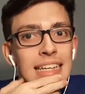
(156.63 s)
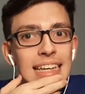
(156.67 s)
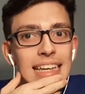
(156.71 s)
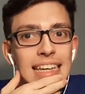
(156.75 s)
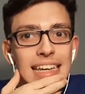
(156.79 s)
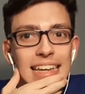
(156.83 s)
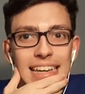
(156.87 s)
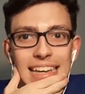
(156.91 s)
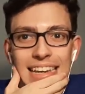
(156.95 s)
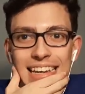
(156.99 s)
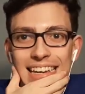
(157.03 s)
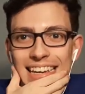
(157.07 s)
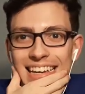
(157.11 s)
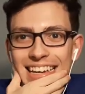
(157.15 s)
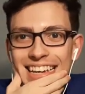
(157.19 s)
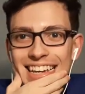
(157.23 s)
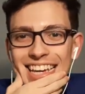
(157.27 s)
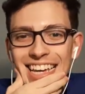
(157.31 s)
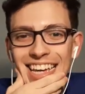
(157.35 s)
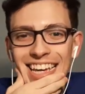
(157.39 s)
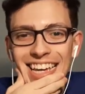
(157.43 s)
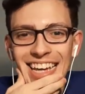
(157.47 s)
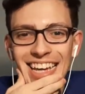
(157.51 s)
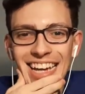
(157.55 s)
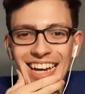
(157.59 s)

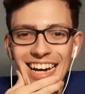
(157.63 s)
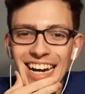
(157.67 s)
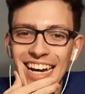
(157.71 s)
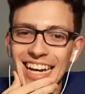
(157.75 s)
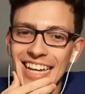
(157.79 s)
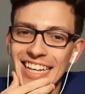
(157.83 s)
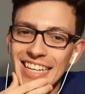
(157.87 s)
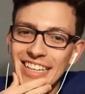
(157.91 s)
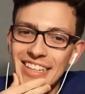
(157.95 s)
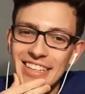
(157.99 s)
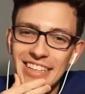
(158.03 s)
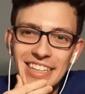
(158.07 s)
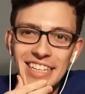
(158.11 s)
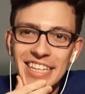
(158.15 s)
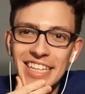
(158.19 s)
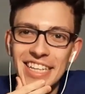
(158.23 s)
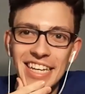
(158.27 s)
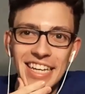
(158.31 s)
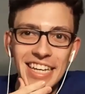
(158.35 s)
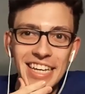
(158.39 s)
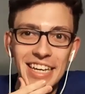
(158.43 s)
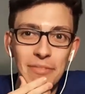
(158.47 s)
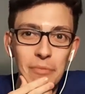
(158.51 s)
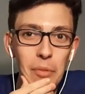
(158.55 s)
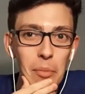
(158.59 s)
Eh,
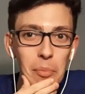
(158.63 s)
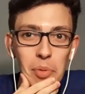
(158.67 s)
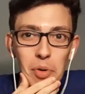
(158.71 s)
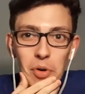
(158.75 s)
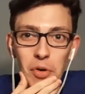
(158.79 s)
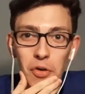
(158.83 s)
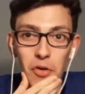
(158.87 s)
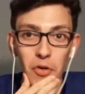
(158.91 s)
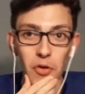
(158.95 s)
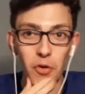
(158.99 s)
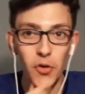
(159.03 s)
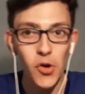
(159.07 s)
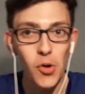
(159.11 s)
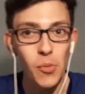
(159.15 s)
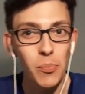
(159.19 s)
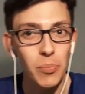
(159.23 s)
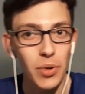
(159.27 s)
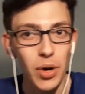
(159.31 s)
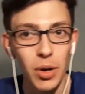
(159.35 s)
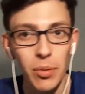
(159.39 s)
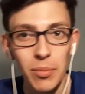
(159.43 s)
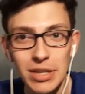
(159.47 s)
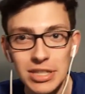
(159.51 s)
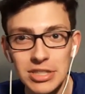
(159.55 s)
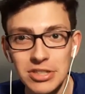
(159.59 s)
es que me pongo en un
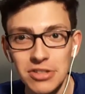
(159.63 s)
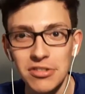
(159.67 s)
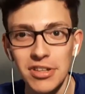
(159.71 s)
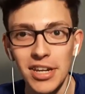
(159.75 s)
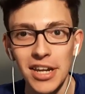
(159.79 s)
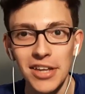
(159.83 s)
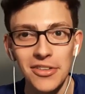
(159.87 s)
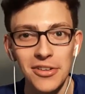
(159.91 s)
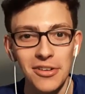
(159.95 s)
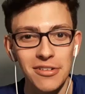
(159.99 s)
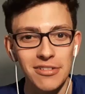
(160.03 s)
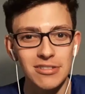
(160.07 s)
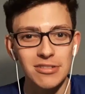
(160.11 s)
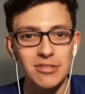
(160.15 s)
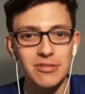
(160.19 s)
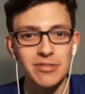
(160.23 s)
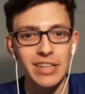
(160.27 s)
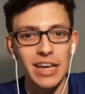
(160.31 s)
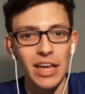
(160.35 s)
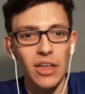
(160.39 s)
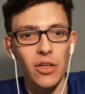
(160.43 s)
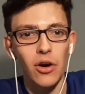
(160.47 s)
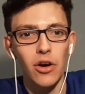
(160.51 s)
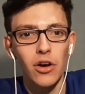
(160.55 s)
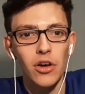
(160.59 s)
compromiso tirando
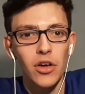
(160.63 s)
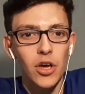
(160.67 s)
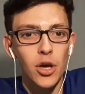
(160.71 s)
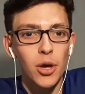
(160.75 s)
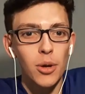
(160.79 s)
resultados.